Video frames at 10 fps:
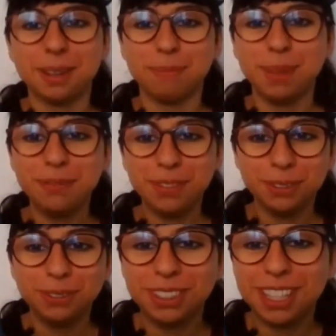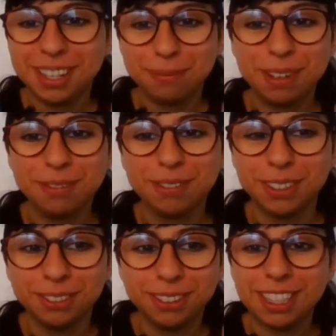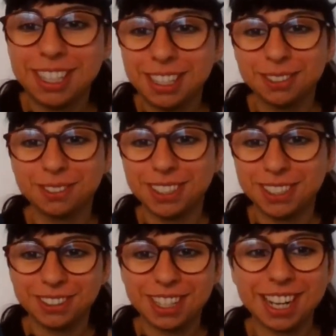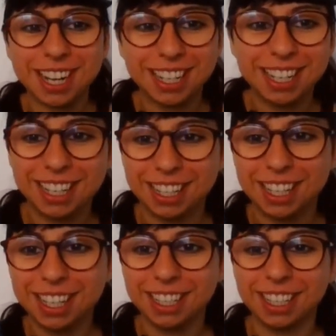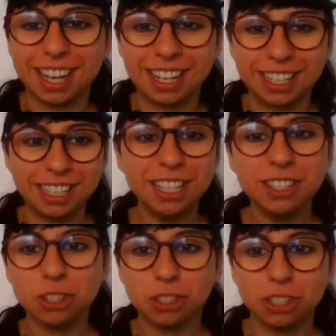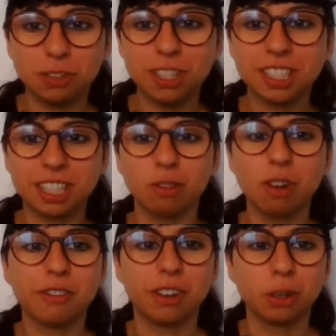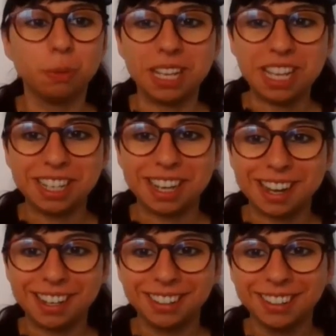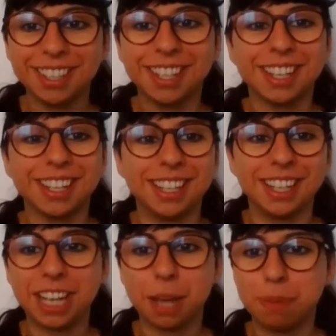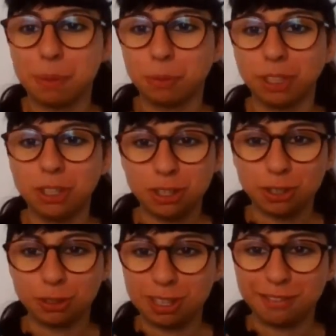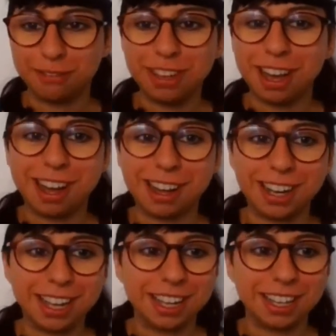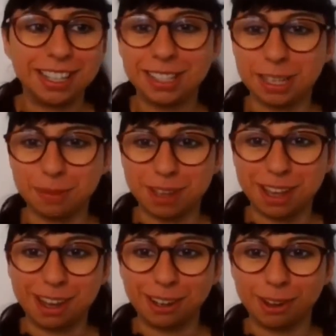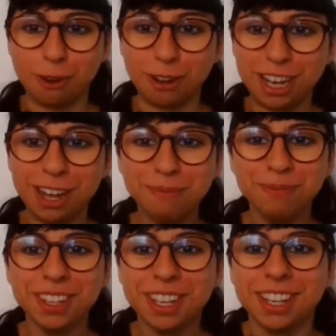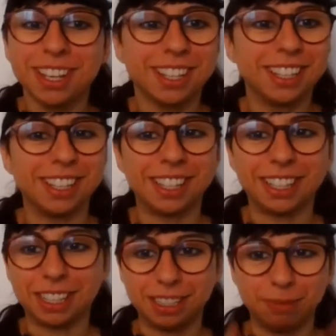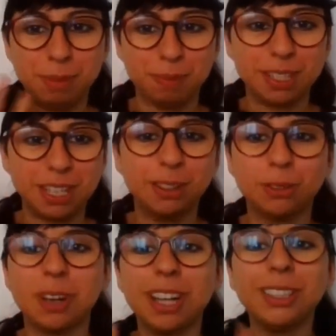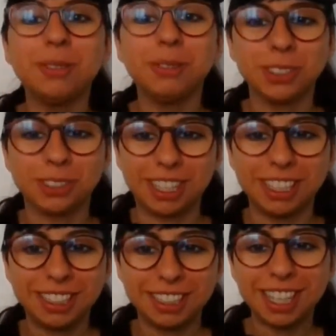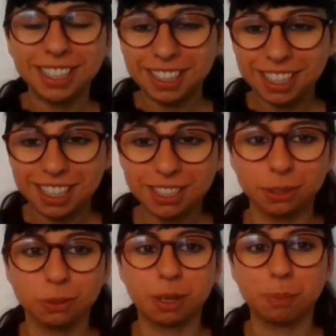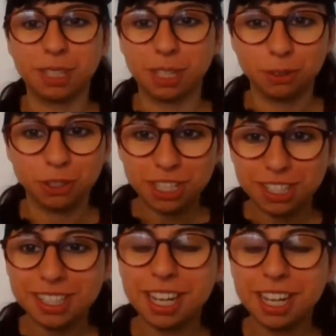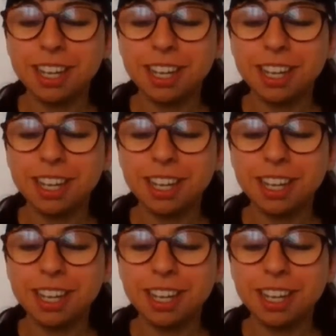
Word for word: Benvenute e benvenuti su questo canale e all'inizio di questa nuova rubrica eh, che abbiamo deciso di avviare insieme a Gloria. Eh, mi presento un attimo, sono Alessandra, sono una pedagogista